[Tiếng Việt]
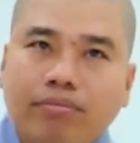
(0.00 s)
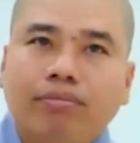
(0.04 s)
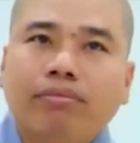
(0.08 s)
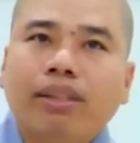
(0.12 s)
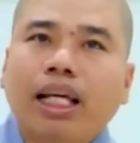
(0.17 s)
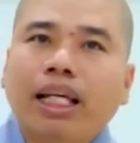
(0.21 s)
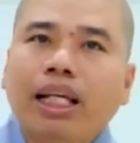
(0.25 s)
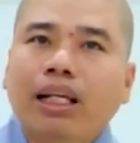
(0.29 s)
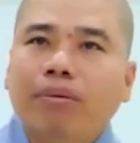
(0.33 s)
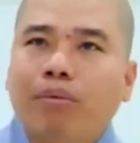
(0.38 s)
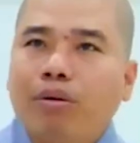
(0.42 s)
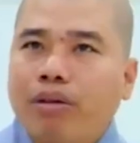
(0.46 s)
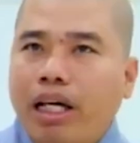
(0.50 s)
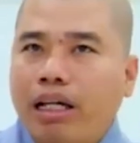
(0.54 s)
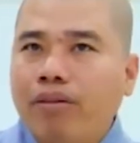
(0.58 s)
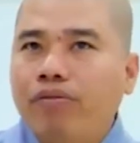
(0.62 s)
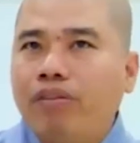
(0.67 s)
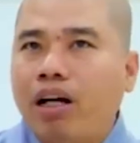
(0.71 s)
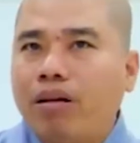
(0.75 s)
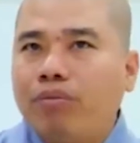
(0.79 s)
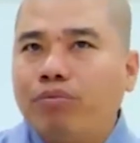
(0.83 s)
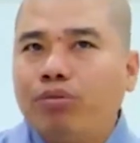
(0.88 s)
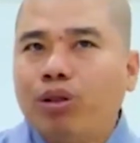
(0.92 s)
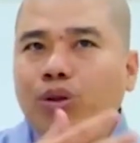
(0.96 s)
Tuy là một kẻ
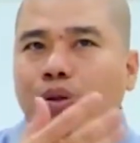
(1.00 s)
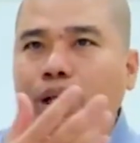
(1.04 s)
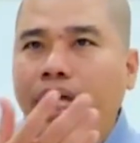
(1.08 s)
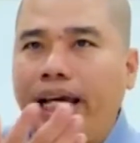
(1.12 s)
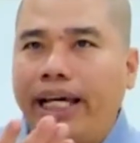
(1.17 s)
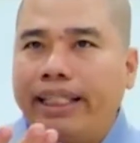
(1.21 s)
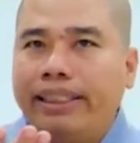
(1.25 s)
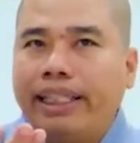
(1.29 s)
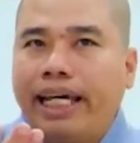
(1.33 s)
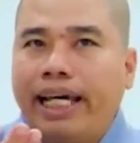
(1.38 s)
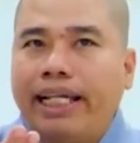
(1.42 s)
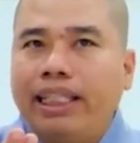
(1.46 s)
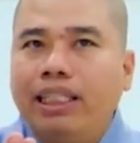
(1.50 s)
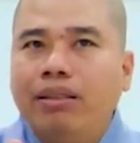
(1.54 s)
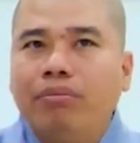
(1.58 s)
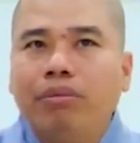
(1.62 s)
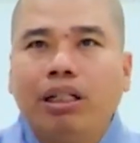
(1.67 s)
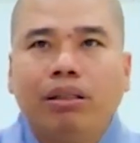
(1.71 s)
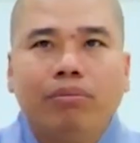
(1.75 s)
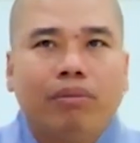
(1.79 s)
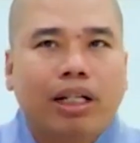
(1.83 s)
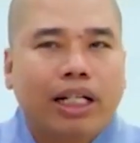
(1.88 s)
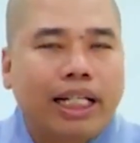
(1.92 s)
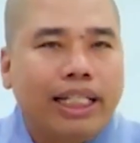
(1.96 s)
phàm phu lè tè như
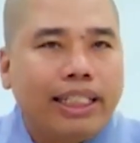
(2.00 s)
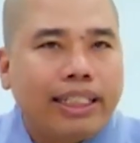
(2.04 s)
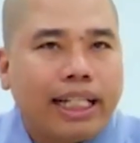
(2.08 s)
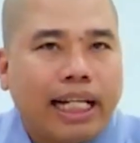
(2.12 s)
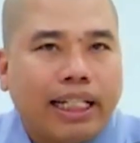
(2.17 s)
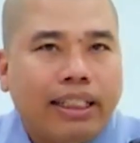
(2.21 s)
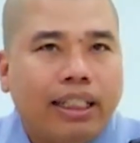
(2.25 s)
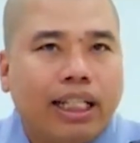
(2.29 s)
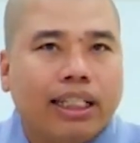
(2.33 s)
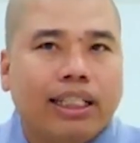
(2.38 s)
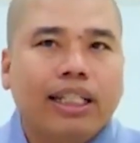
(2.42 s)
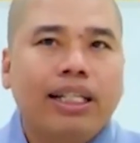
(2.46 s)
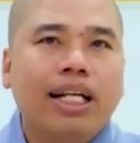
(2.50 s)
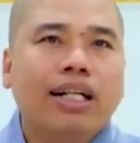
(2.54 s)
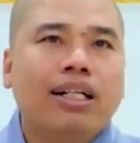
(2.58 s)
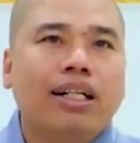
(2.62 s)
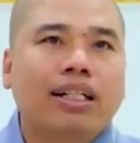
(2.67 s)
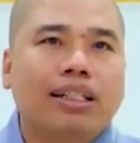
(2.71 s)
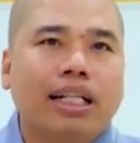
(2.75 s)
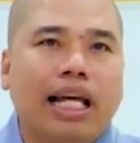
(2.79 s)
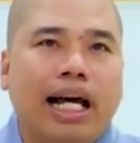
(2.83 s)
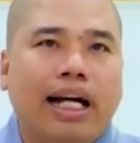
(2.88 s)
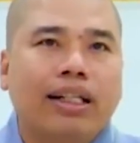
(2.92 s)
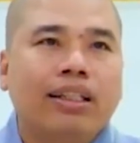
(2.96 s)
mình, mà khi sanh về thế giới
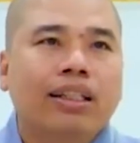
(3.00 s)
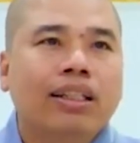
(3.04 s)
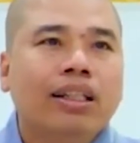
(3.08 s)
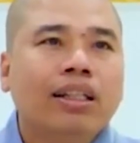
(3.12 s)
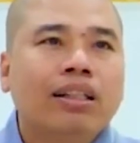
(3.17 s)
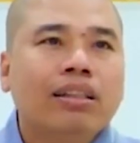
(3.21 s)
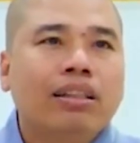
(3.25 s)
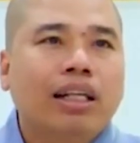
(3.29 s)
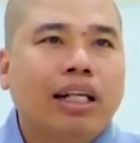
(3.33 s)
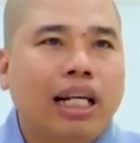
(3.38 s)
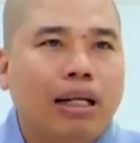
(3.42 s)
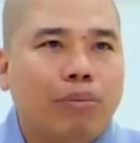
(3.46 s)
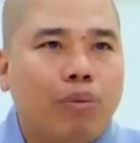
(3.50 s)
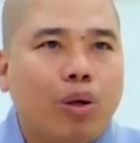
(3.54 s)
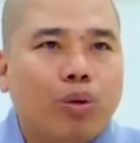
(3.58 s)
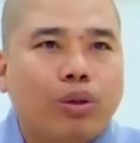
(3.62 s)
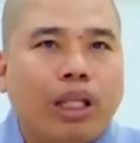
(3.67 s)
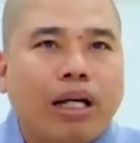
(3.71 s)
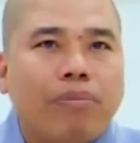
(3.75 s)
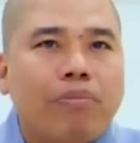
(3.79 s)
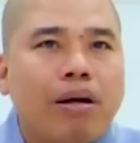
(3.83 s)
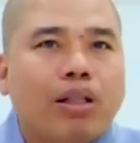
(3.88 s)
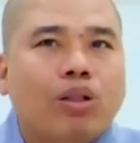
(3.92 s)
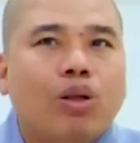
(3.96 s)
cực lạc thì là Bồ
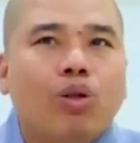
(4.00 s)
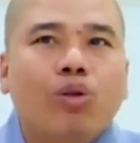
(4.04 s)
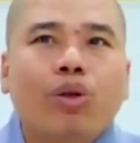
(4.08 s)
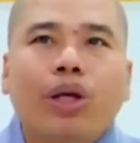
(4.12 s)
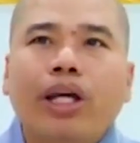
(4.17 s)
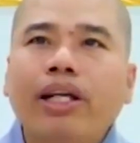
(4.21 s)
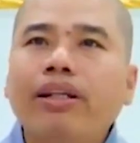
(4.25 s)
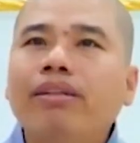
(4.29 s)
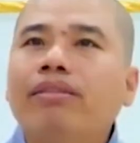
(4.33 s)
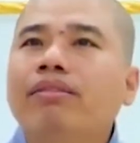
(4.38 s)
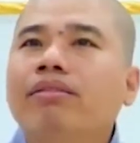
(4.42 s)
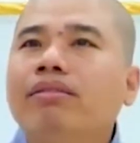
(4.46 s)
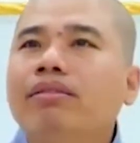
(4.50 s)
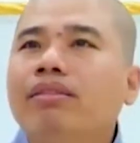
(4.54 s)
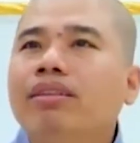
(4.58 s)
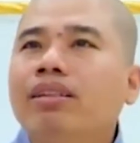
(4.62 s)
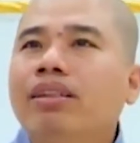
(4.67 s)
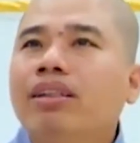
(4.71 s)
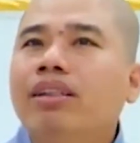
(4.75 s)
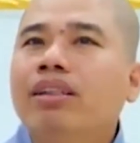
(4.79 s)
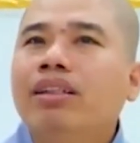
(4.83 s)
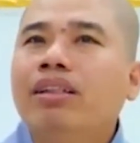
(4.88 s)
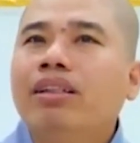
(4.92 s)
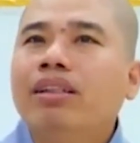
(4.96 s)
Tát bắt thối chuyện.
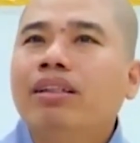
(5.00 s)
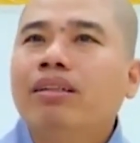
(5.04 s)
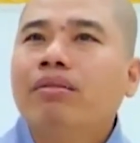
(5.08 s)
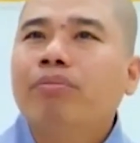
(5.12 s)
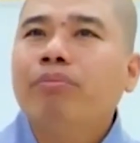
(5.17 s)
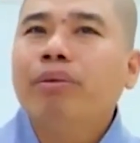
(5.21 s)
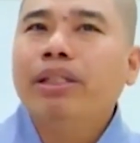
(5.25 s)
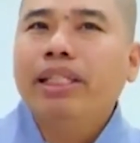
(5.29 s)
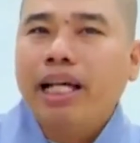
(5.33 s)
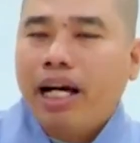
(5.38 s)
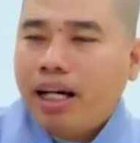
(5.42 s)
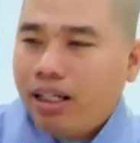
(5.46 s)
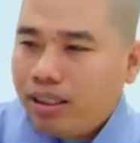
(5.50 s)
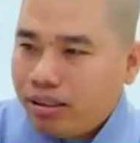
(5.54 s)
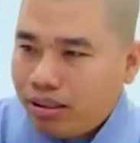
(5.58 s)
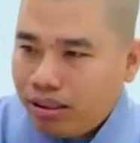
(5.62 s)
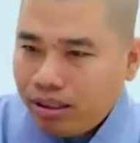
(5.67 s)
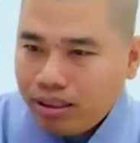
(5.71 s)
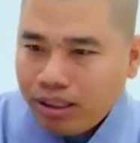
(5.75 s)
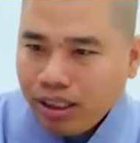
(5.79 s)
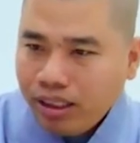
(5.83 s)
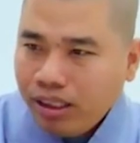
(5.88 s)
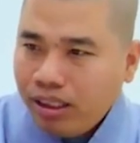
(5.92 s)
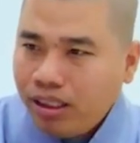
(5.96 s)
Bây giờ
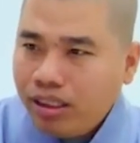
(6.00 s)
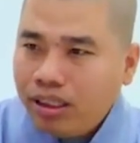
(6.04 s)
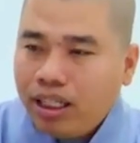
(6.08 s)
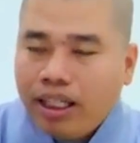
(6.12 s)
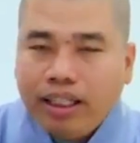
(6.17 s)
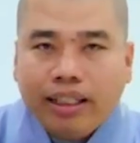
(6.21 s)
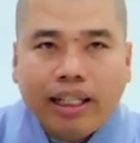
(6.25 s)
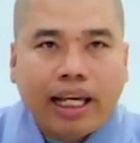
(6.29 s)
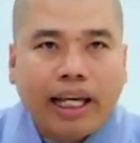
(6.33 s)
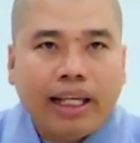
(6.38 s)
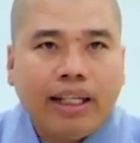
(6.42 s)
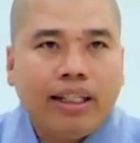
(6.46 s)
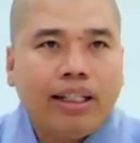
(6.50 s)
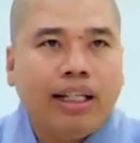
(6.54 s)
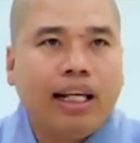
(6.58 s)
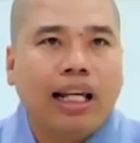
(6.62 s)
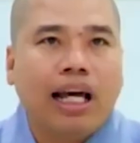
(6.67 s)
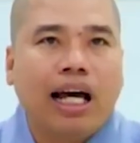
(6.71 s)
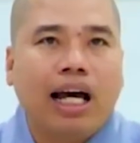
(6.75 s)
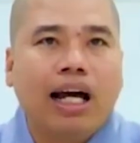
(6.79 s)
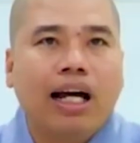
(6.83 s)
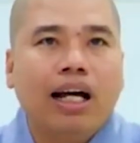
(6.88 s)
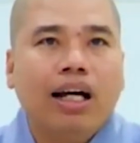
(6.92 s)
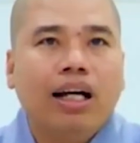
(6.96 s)
Chư Hương Linh hay
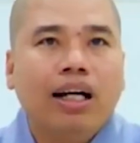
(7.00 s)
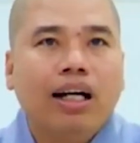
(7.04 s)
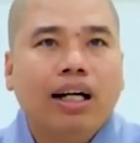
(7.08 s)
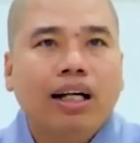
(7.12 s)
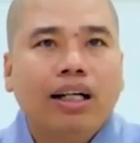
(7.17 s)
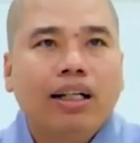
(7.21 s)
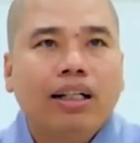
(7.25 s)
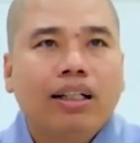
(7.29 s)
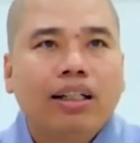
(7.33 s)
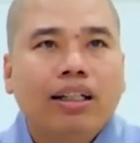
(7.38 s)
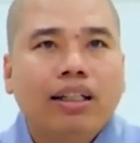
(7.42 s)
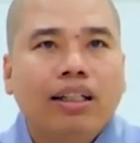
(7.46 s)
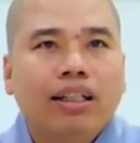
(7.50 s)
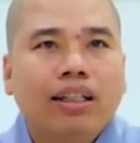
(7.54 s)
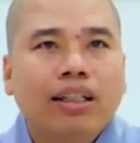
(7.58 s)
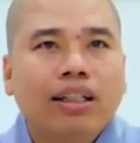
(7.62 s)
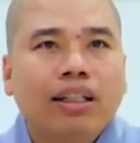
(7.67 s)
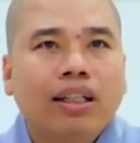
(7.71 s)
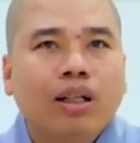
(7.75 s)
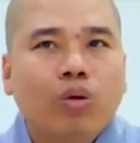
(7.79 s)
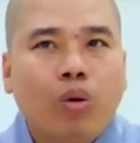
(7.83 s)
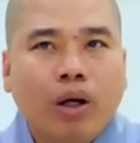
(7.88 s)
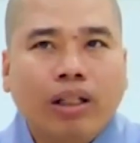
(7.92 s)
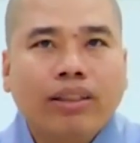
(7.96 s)
là
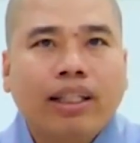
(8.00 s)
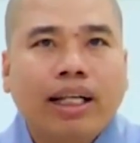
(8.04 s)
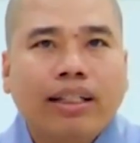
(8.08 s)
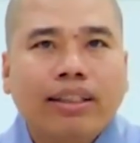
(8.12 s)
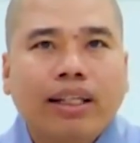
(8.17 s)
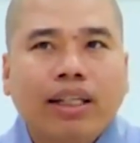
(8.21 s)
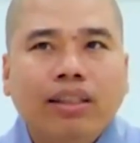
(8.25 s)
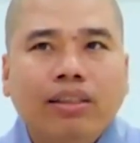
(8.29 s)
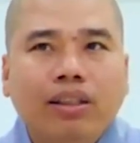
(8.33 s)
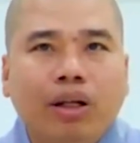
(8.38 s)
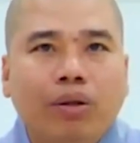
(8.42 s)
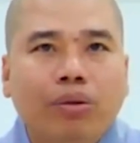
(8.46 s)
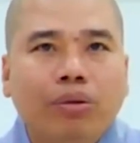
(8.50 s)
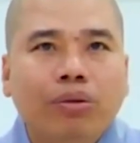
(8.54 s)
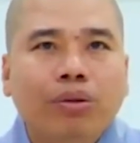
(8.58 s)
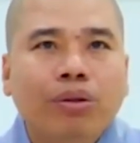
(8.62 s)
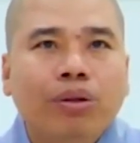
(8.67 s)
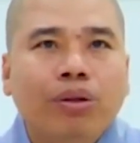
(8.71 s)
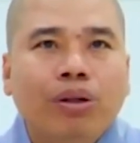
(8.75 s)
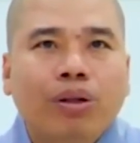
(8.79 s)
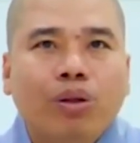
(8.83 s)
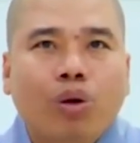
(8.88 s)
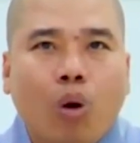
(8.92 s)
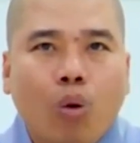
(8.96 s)
Quán Thân Trái Chủ,
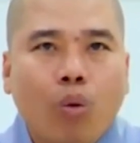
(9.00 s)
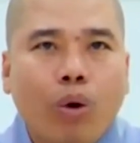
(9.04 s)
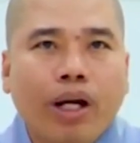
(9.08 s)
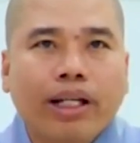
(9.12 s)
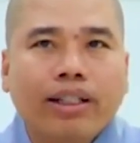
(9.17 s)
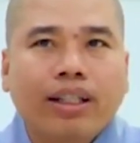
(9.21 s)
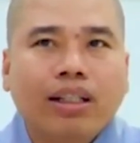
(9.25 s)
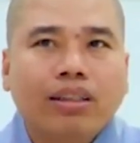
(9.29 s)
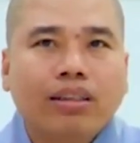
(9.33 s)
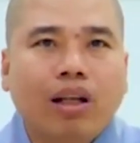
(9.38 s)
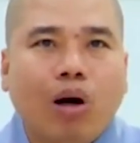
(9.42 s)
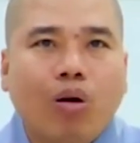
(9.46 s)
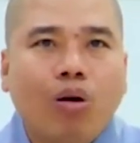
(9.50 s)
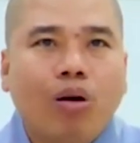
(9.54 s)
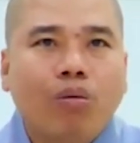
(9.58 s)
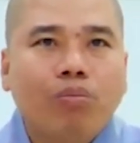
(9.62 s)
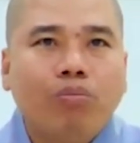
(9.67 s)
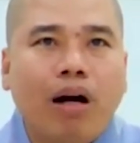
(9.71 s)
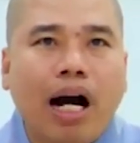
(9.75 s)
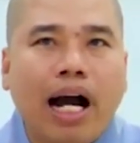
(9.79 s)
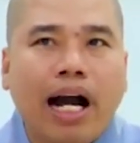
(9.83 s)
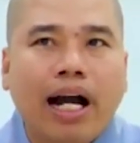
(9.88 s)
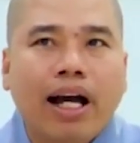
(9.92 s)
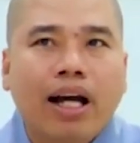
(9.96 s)
Của Quyền Thất Tổ,
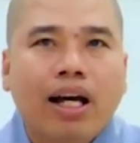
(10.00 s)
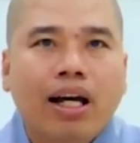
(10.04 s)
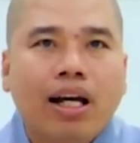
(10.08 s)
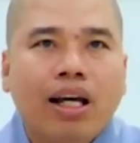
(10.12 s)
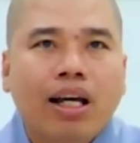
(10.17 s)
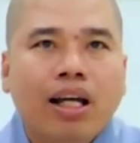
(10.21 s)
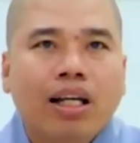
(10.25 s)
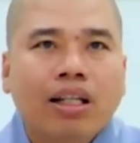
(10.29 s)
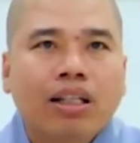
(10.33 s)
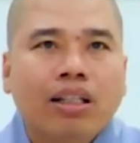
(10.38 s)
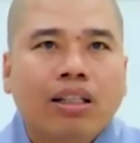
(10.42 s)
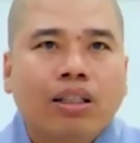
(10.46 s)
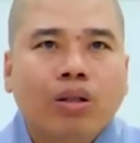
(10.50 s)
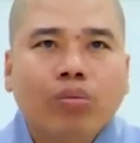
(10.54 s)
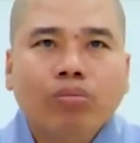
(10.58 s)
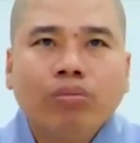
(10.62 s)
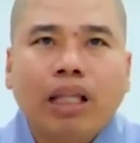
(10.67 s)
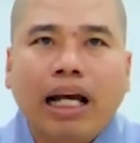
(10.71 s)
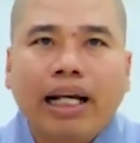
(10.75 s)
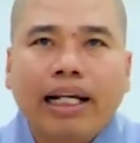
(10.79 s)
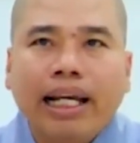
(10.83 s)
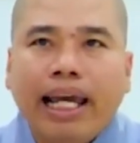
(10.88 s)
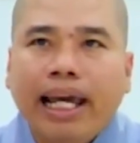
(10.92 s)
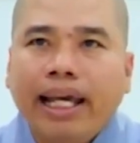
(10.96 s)
ông bà, chúng
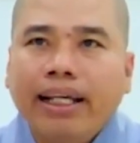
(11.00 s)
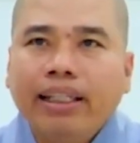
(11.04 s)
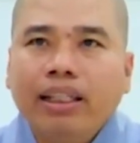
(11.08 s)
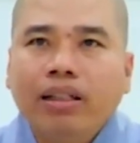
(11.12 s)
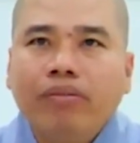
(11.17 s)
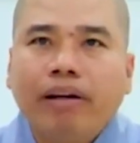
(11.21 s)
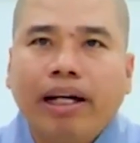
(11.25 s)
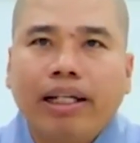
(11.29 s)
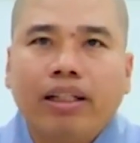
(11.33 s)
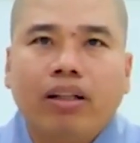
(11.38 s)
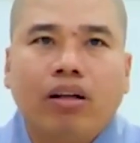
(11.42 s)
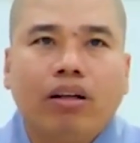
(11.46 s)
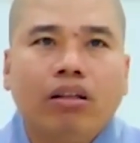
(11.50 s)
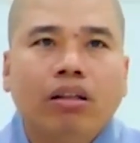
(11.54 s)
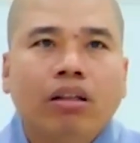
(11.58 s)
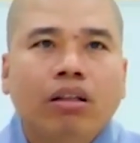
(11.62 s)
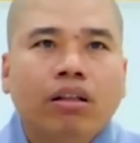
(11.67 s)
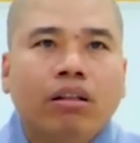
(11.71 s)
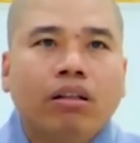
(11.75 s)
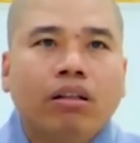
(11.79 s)
ta nghe như vậy rồi,